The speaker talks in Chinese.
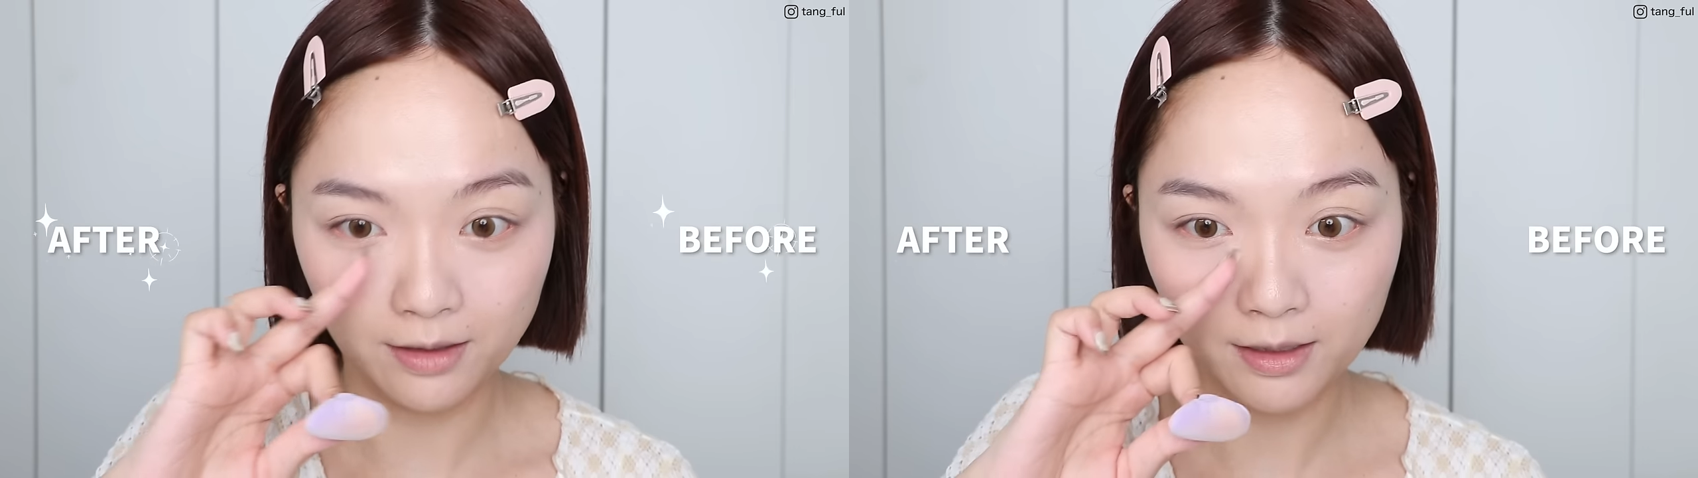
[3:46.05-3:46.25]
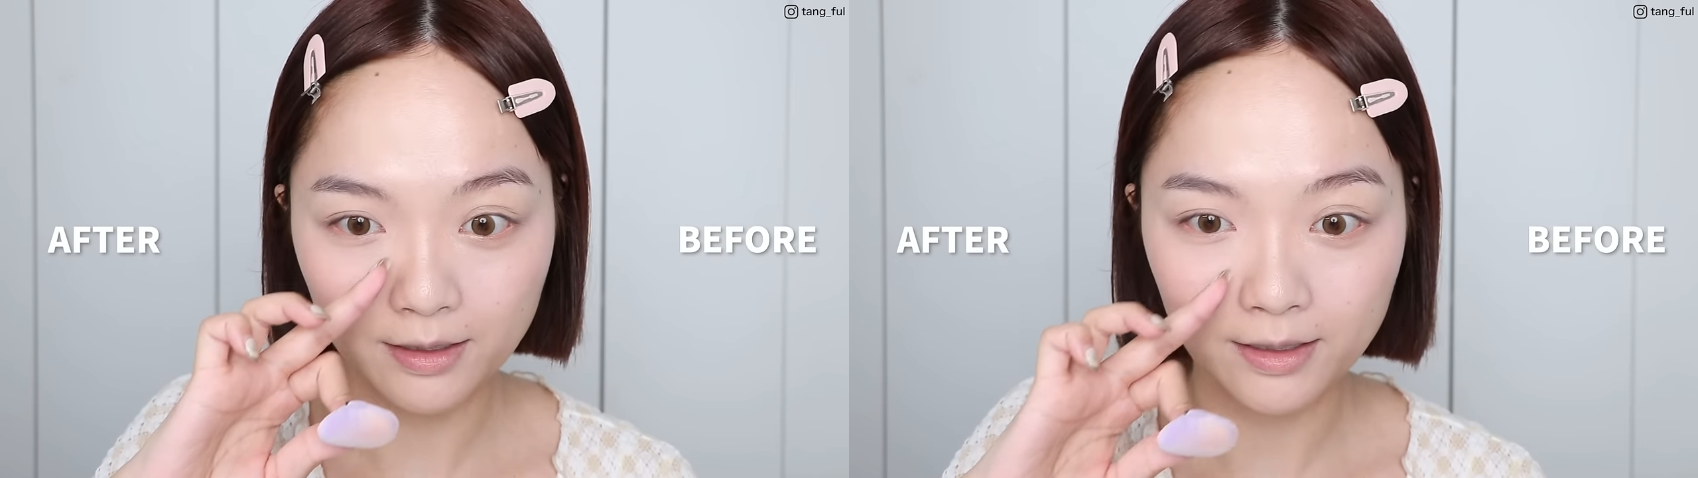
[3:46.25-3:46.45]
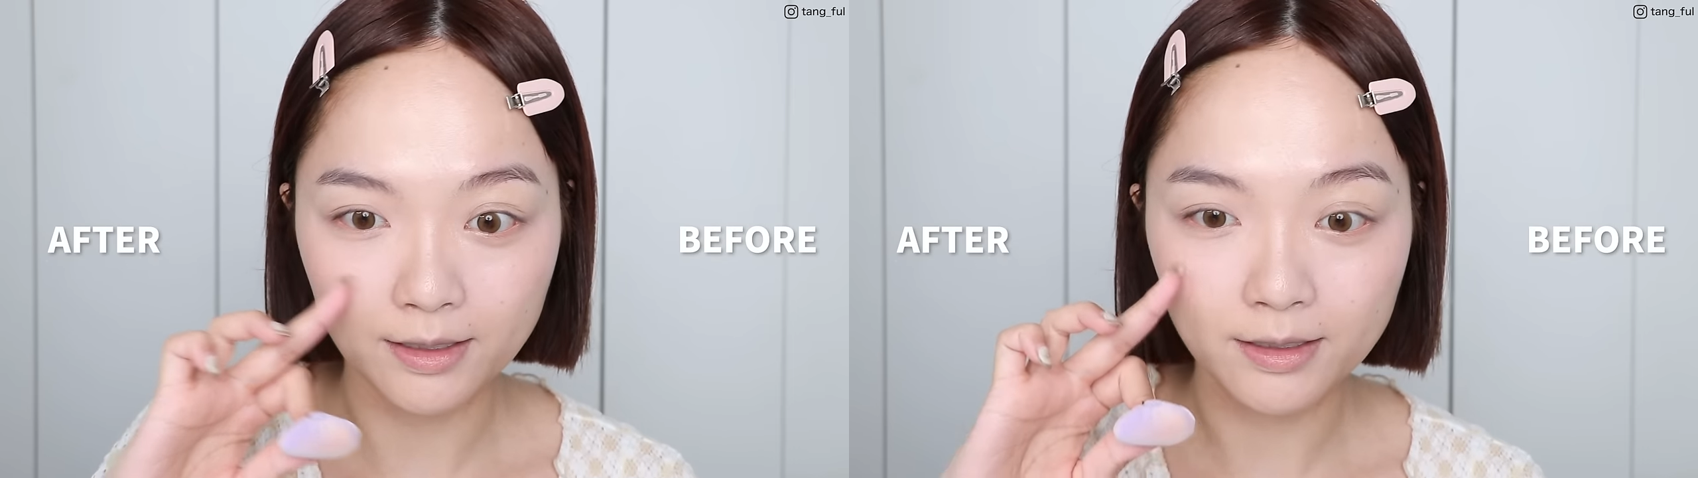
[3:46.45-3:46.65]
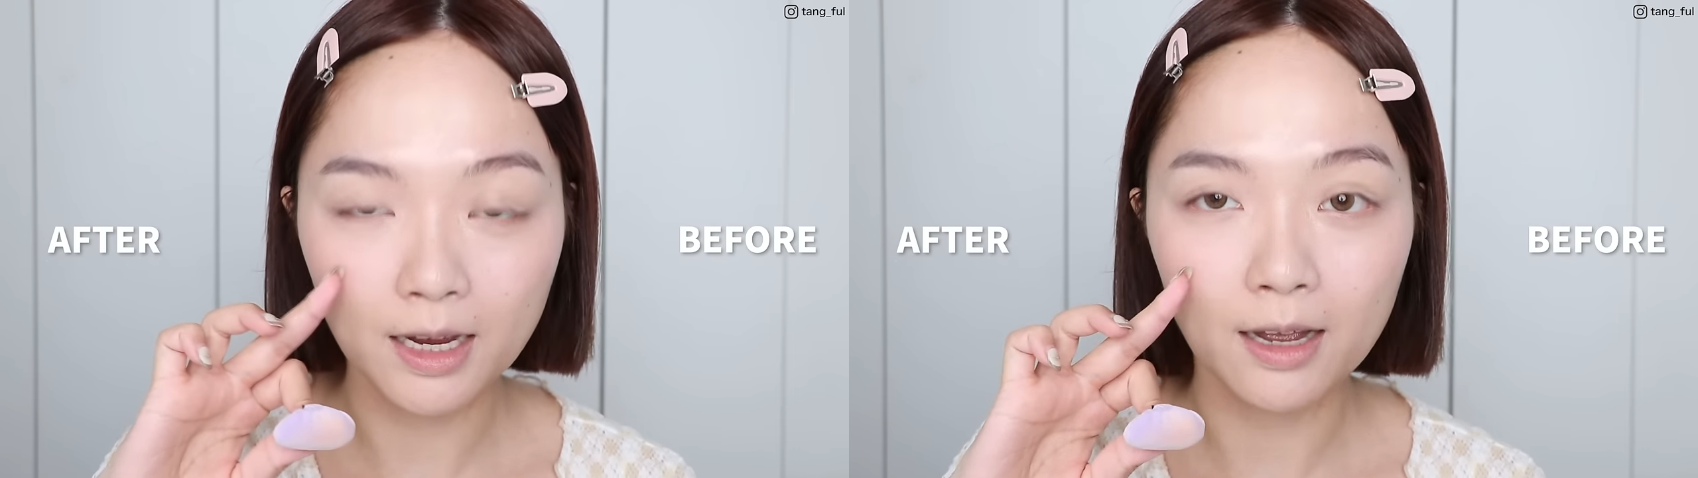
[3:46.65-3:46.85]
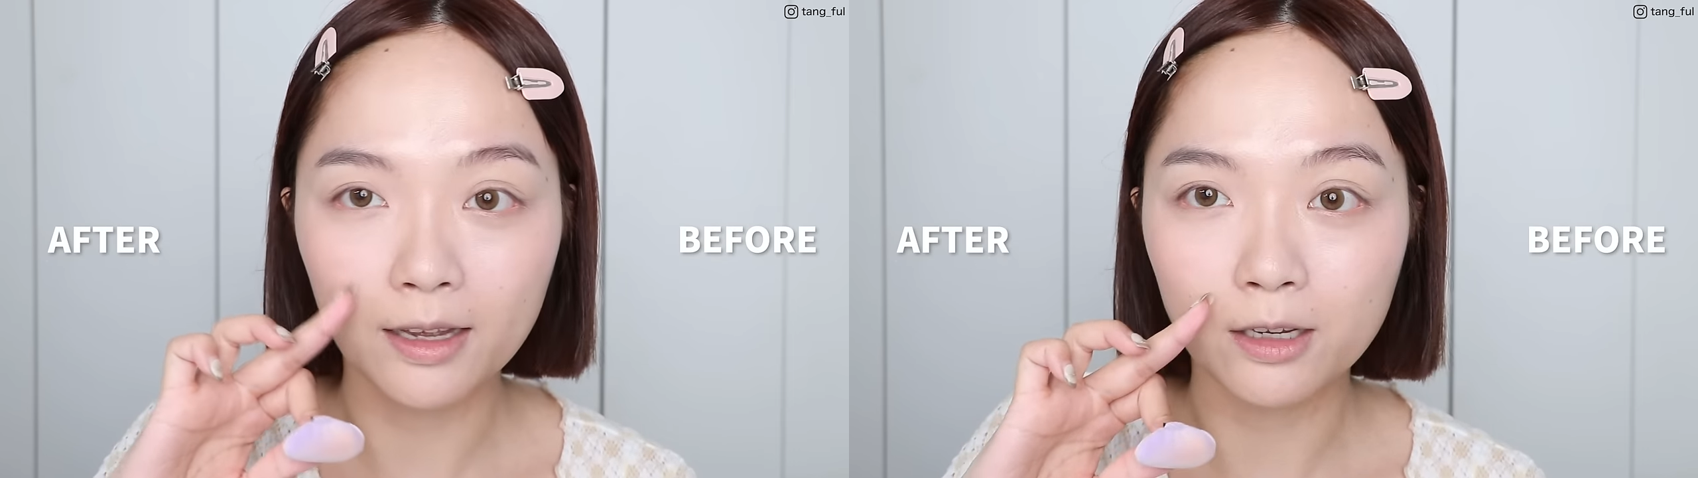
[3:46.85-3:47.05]
这个眼
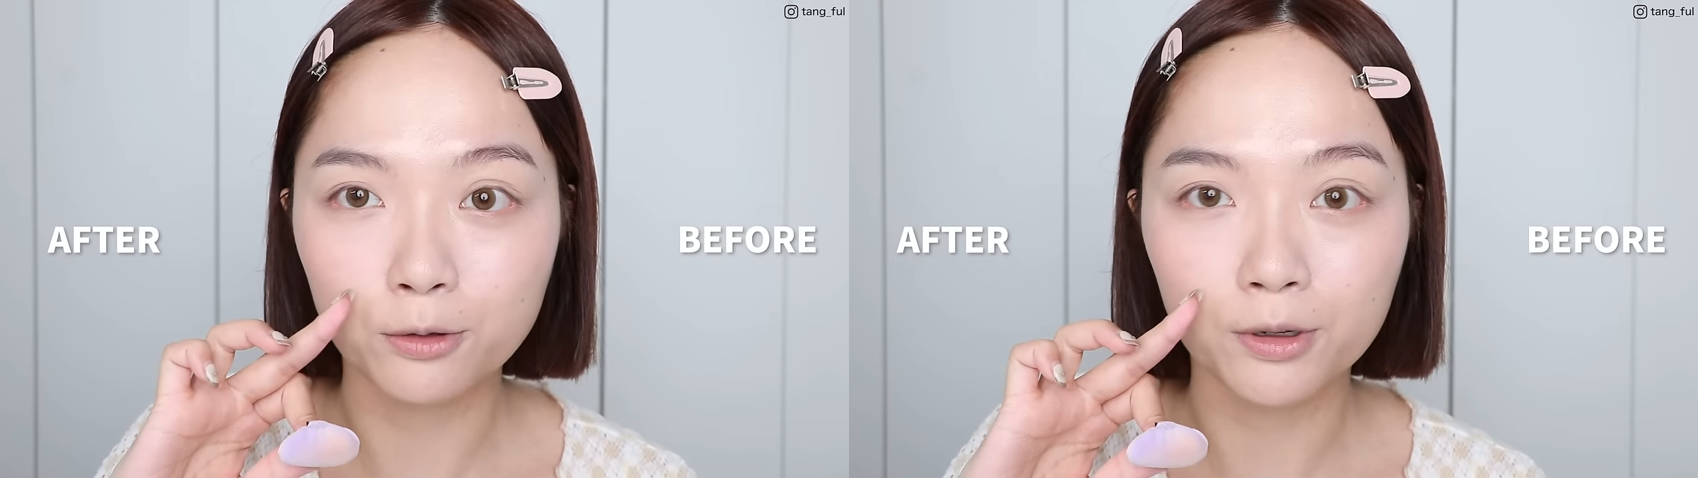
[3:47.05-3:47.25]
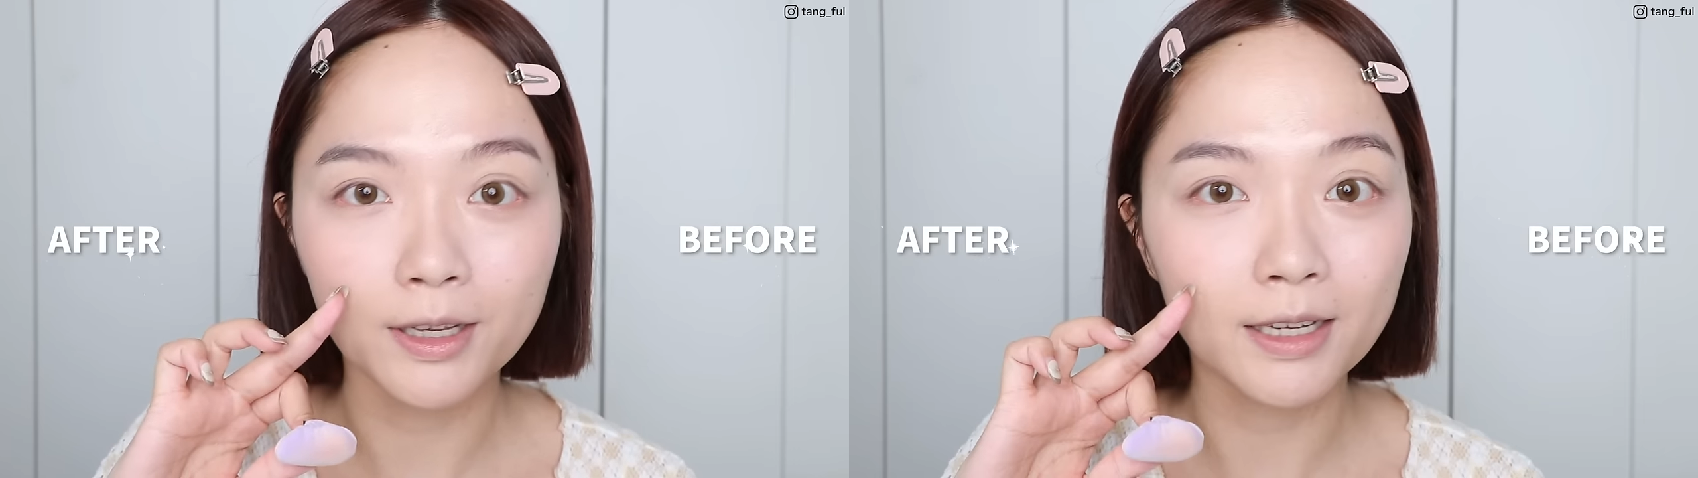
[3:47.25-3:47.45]
下黑眼圈